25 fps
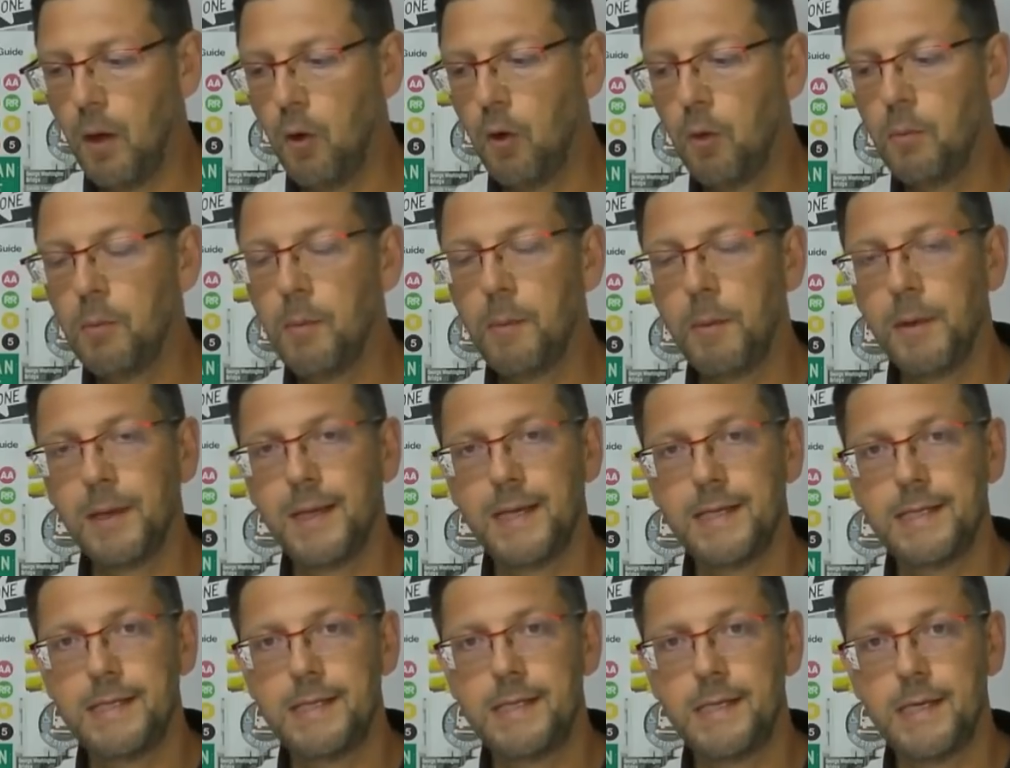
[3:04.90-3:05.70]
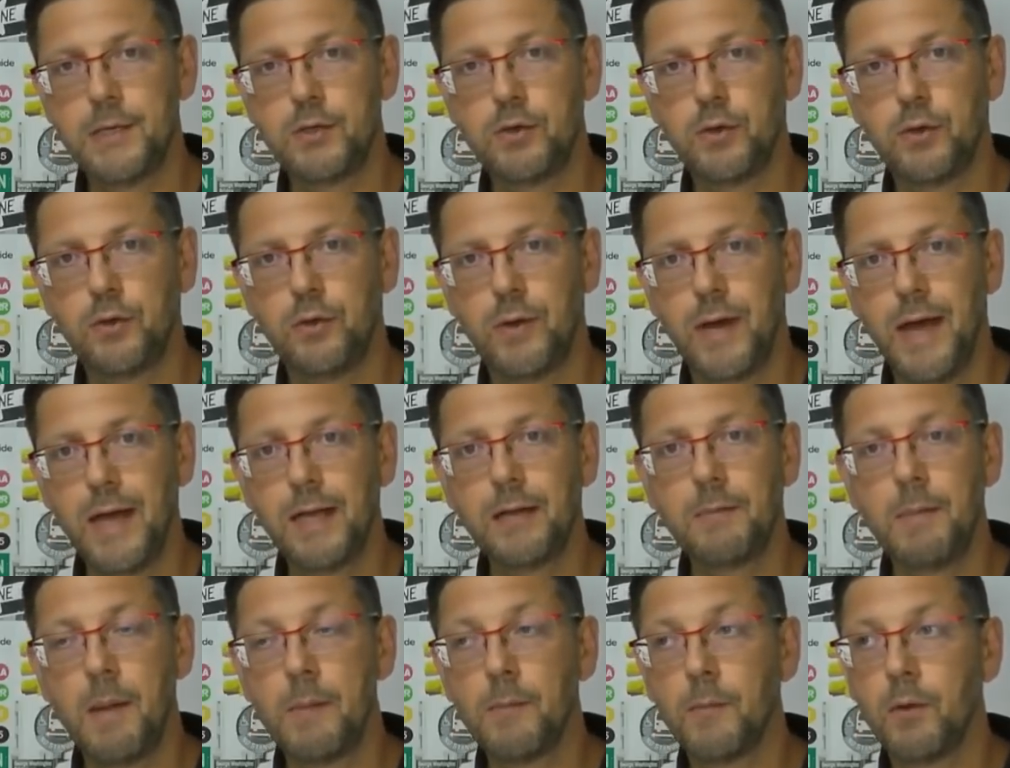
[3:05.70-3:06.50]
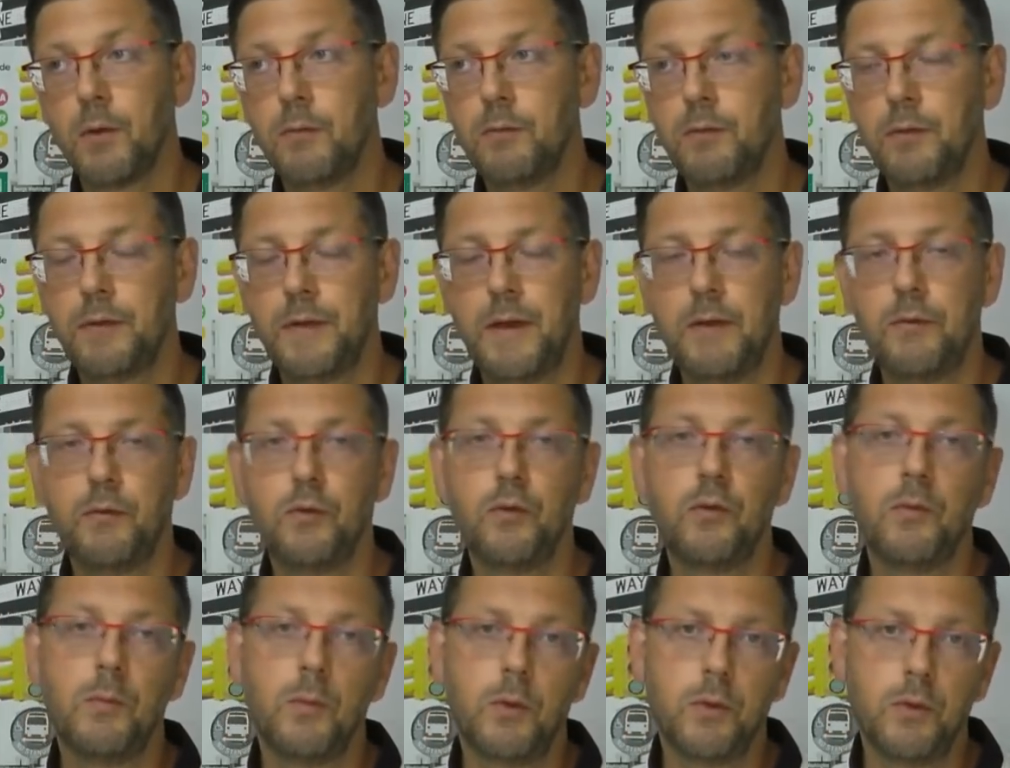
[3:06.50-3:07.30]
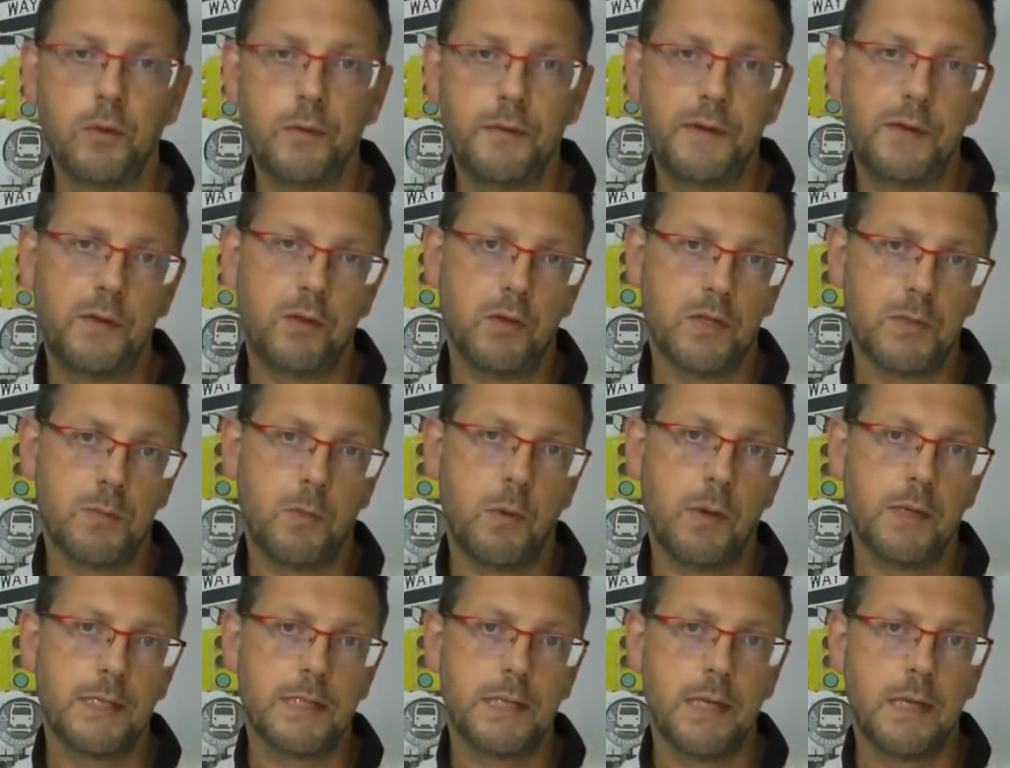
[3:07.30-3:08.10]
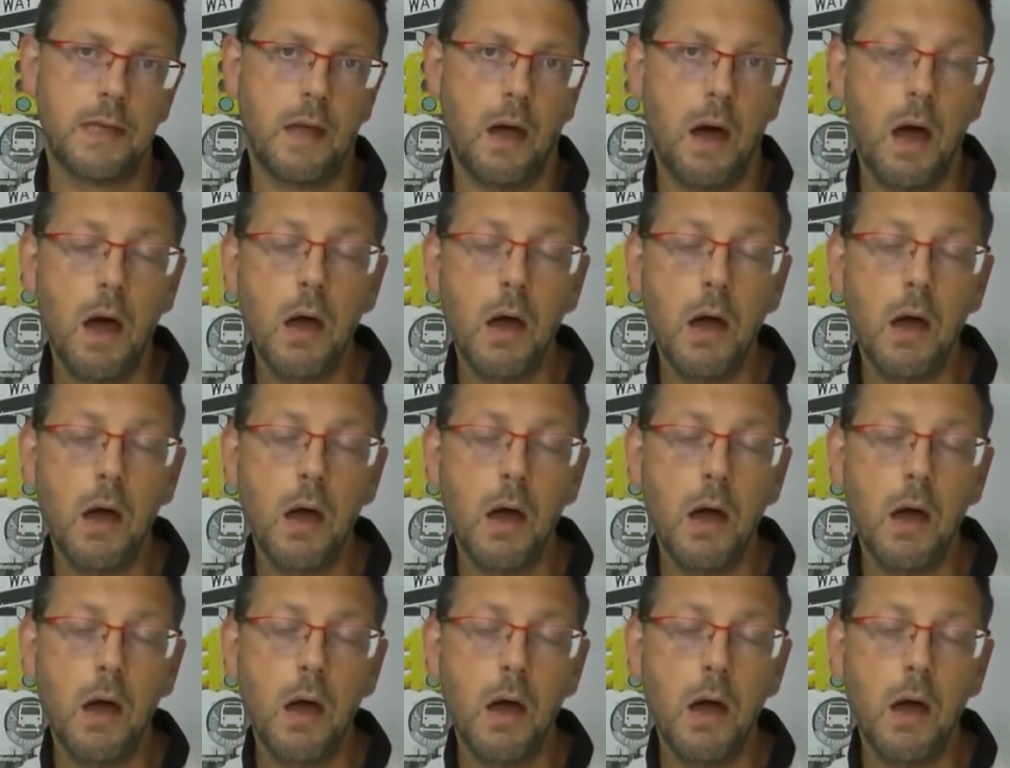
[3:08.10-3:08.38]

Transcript: bah, au moment de la signature de l'acte, même quand vous faites vos demandes de financement, etc.,